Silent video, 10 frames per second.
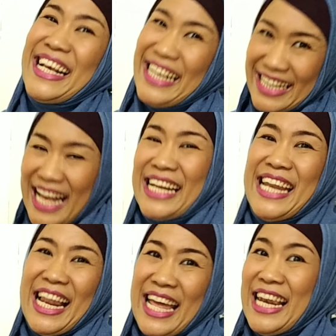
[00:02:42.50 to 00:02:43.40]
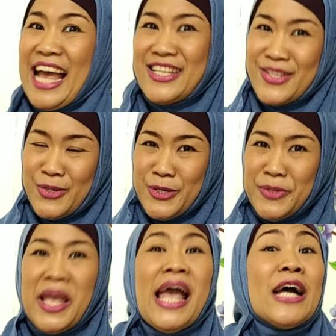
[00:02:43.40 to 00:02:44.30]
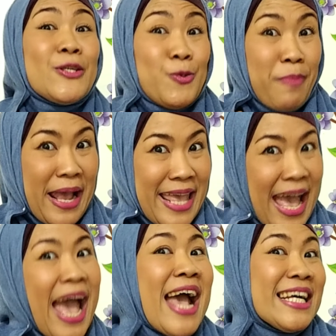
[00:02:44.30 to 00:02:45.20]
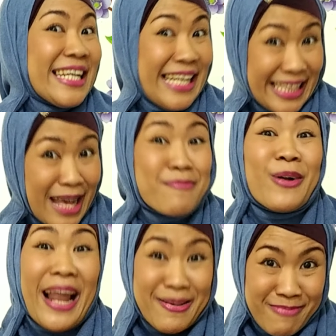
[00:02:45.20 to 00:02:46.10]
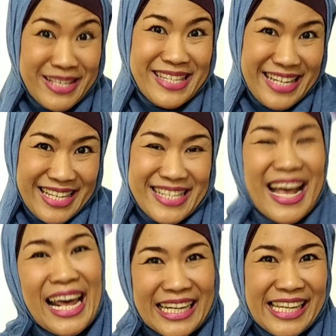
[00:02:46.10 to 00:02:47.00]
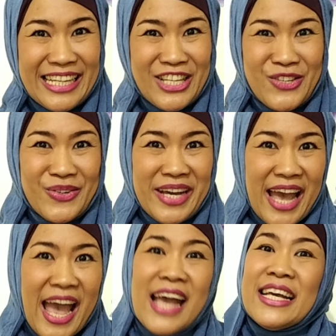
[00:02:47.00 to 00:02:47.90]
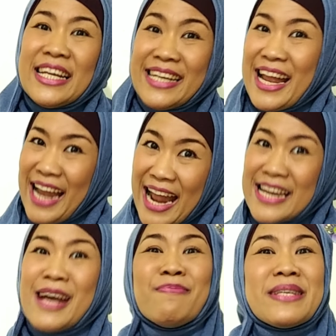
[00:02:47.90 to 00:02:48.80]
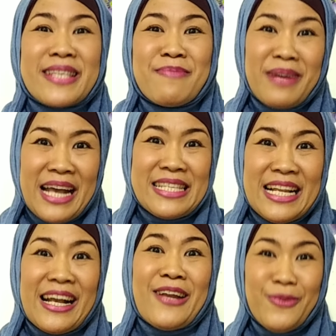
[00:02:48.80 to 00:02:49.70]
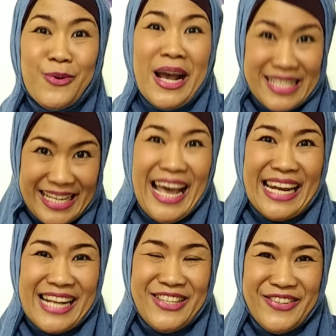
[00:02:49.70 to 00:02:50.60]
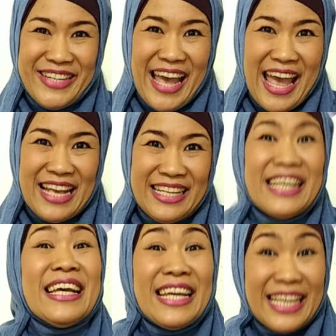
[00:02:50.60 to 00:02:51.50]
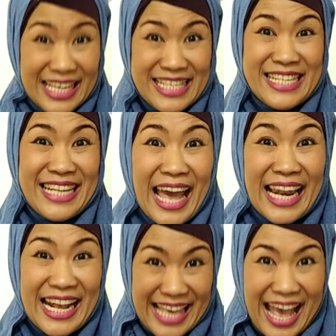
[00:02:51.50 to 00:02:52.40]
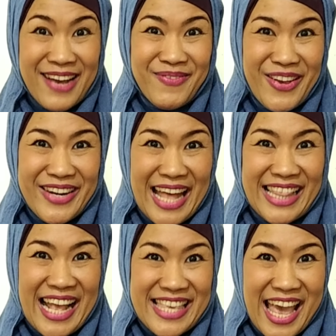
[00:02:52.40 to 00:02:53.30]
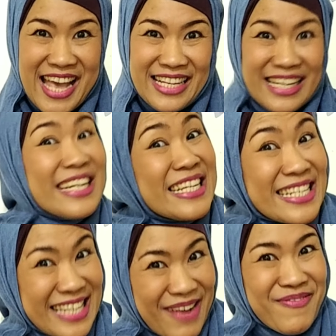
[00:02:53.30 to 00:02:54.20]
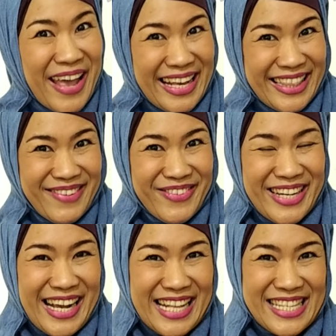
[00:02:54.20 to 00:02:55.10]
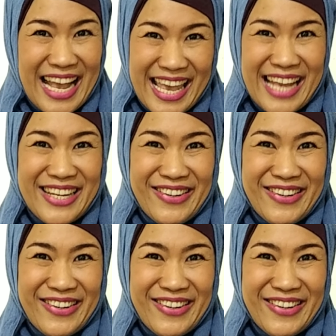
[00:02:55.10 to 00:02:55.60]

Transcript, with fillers: Kita kenalan langsung supaya kita mulai bisnis hari ini juga dan Anda bisa menghasilkan uang sekarang juga. Isi sekarang ya biodatanya. Sampai ketemu dengan saya di